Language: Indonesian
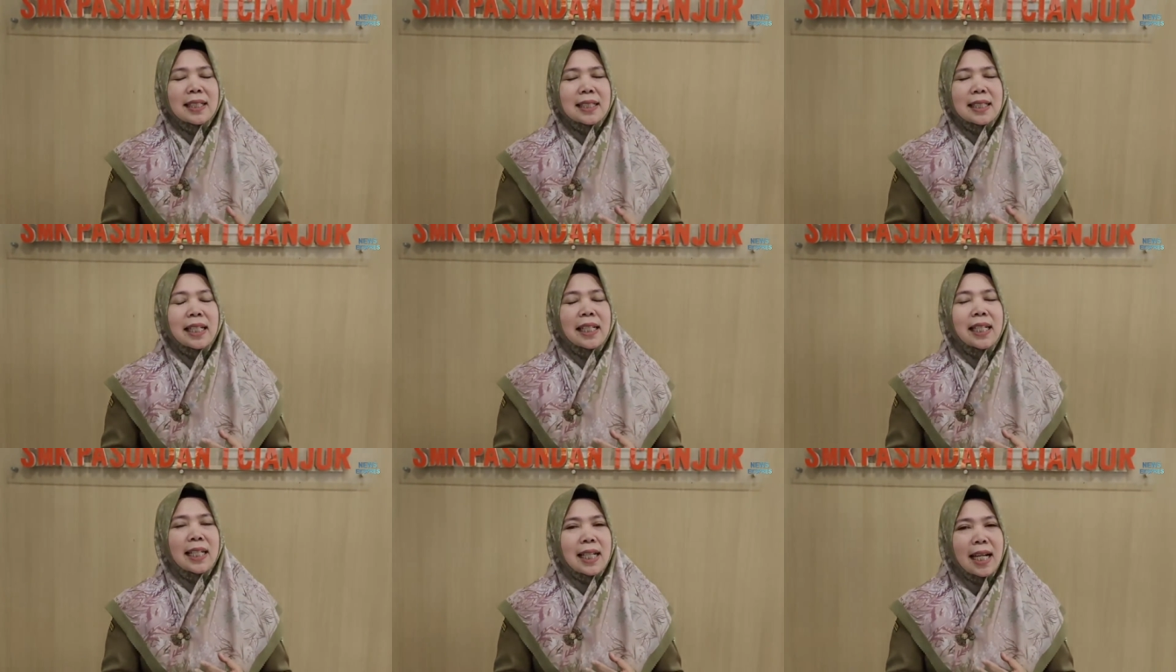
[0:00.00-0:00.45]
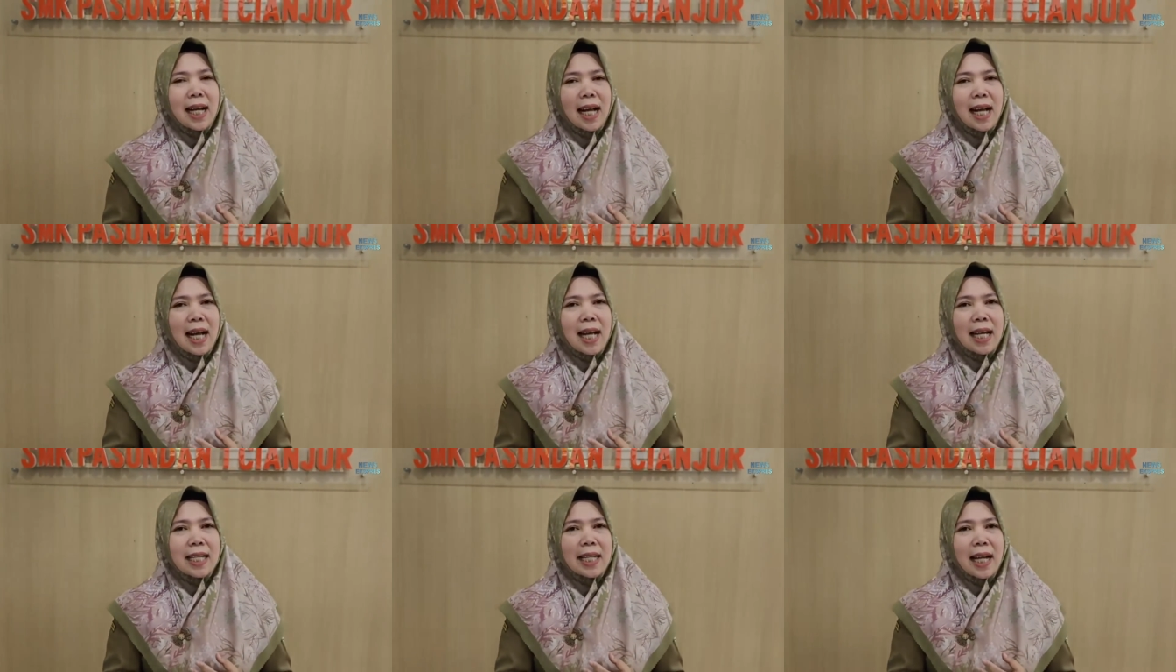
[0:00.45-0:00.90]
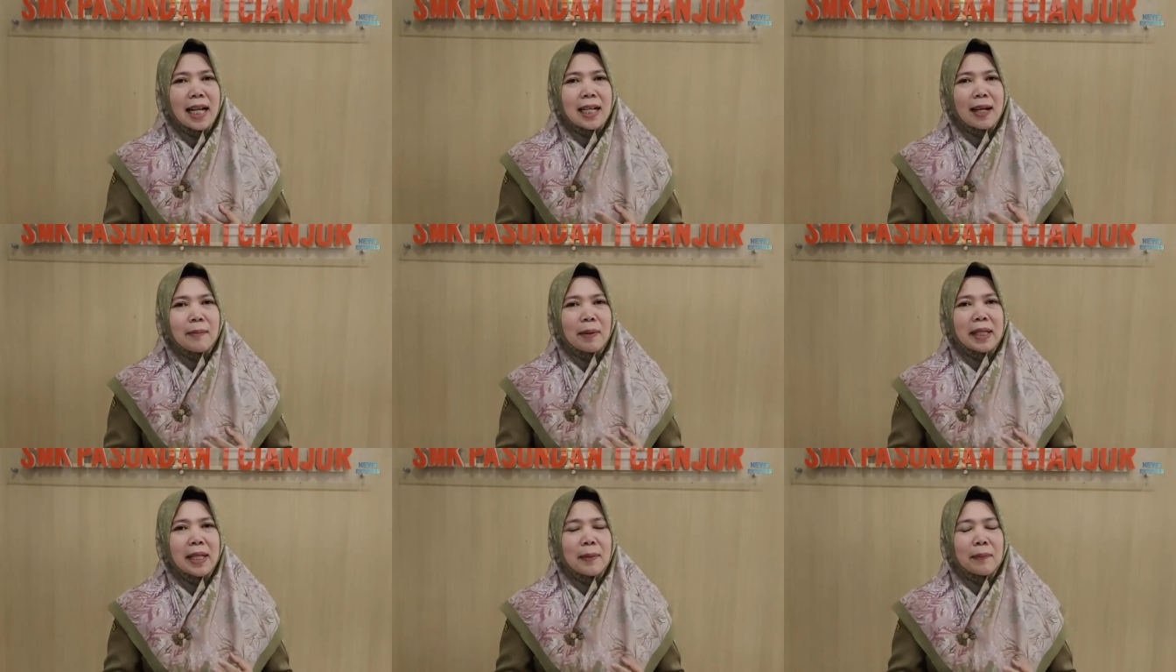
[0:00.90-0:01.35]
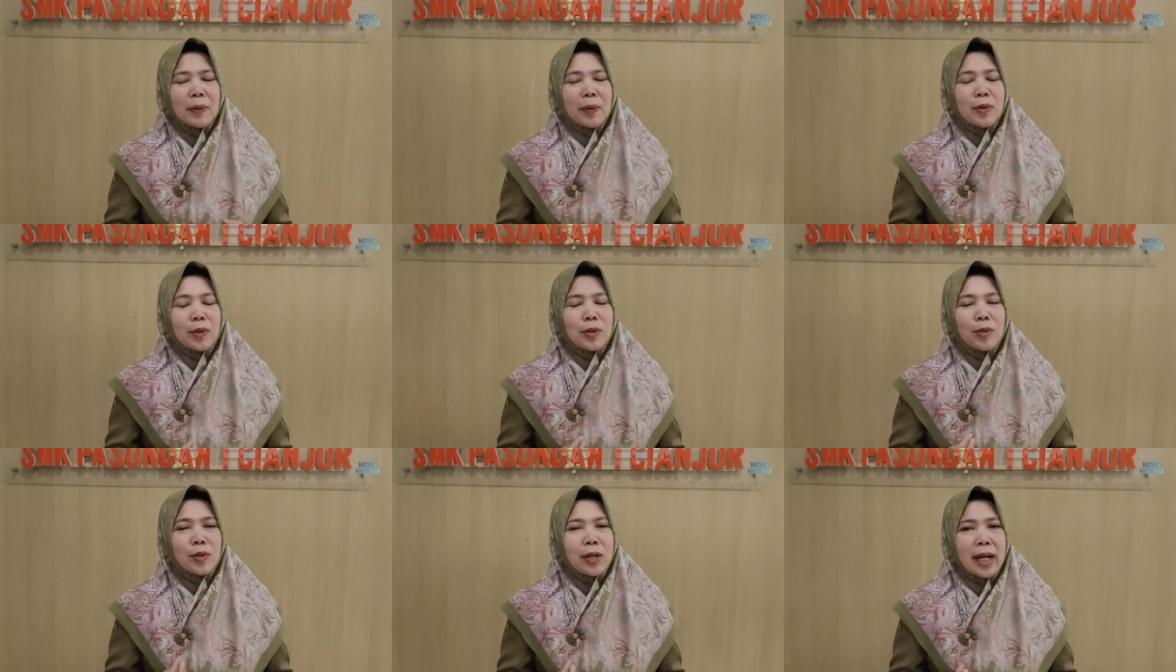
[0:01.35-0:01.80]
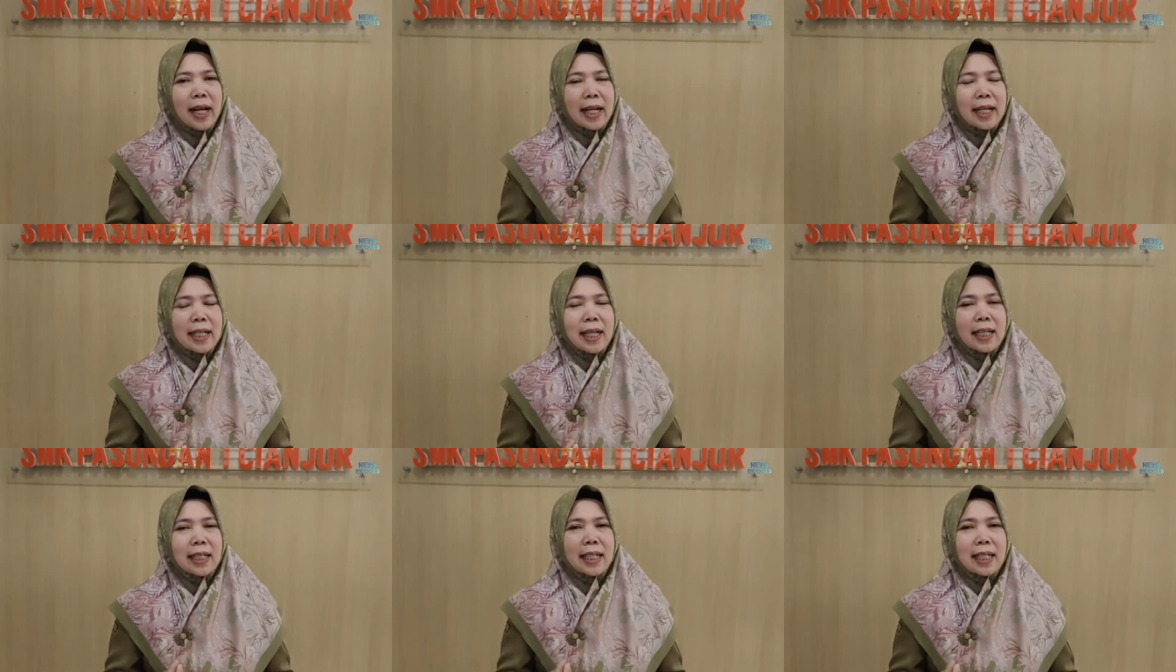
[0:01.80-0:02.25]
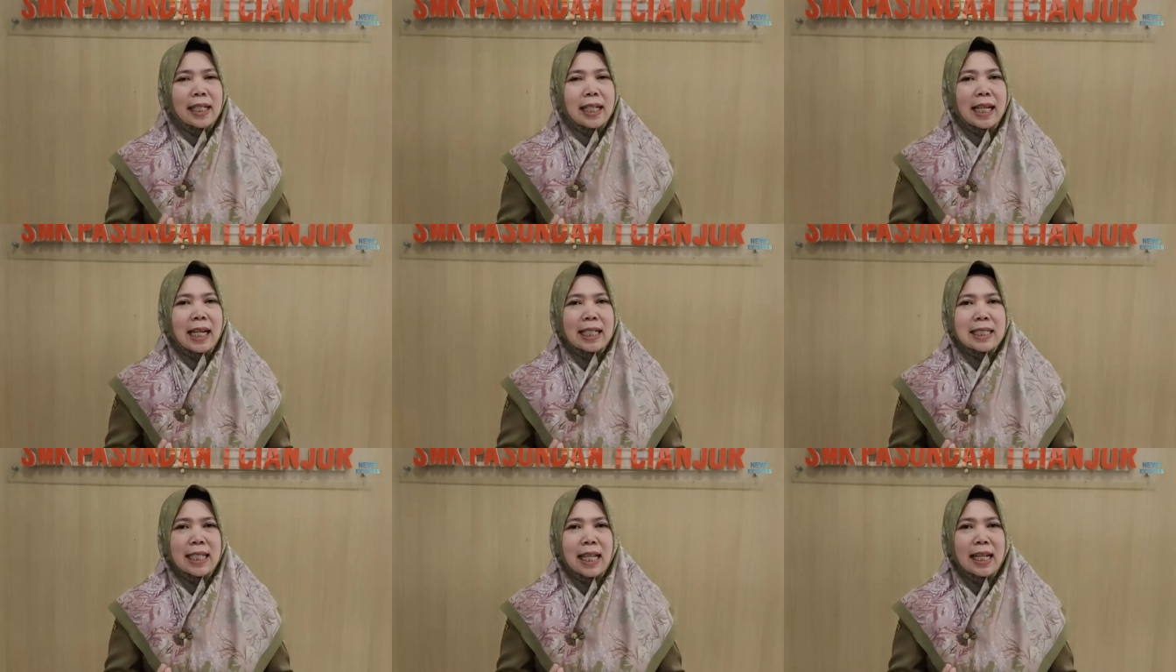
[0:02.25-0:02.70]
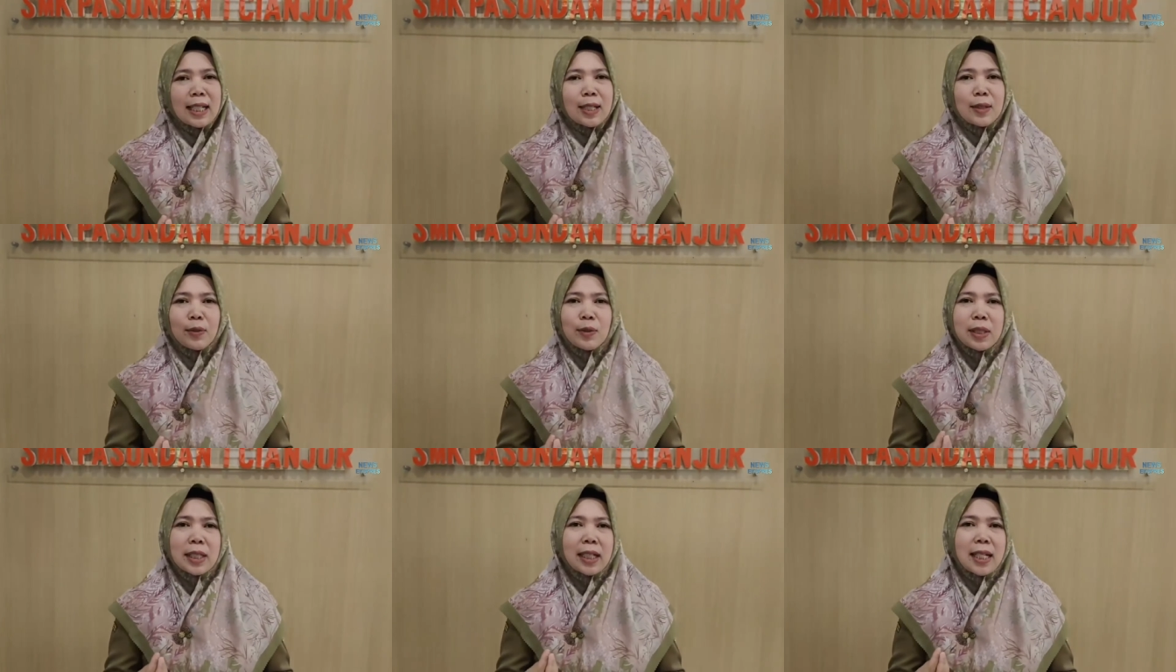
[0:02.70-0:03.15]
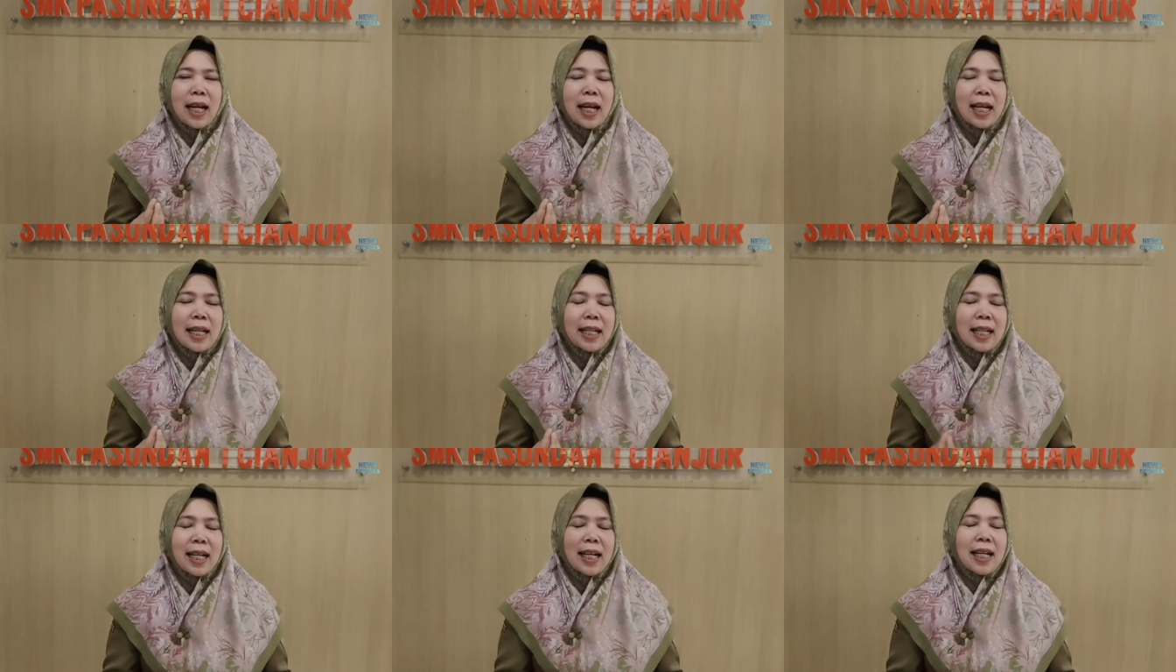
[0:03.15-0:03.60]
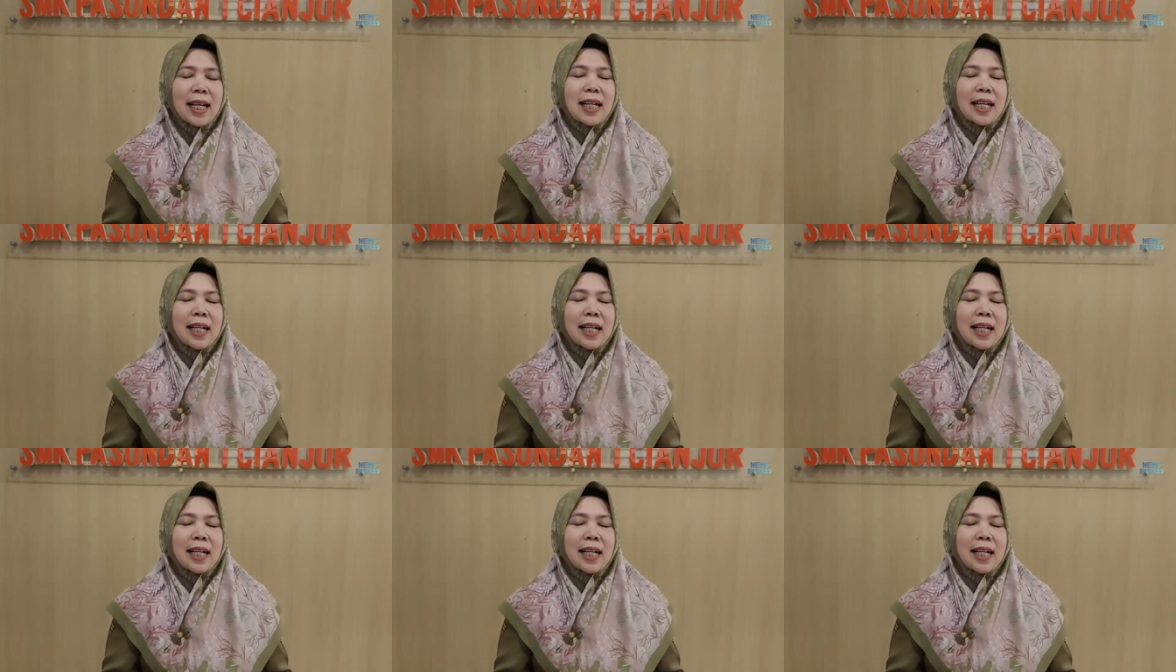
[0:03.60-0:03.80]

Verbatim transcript: Sehingga yang namanya perundungan dan kekerasan itu tidak ada.